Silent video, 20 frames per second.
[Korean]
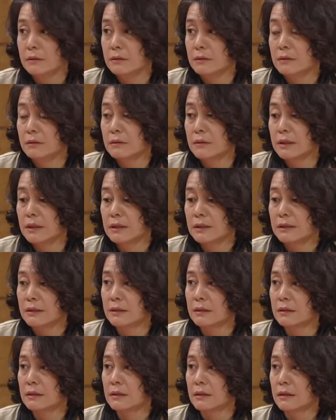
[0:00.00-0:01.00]
근데
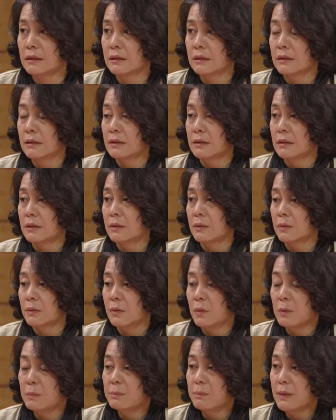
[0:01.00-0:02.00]

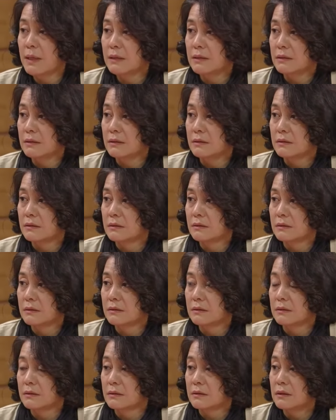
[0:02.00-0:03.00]
오빤
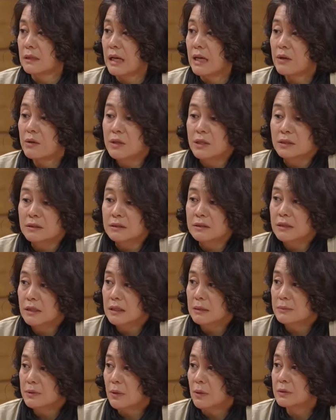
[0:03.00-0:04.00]
나영이 그
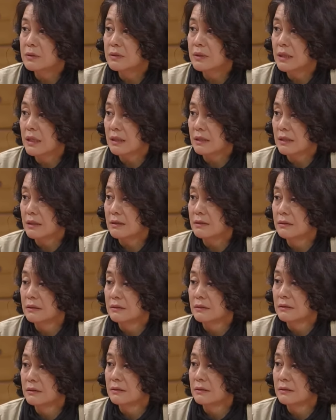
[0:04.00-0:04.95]
사람을 어떻게 알아요?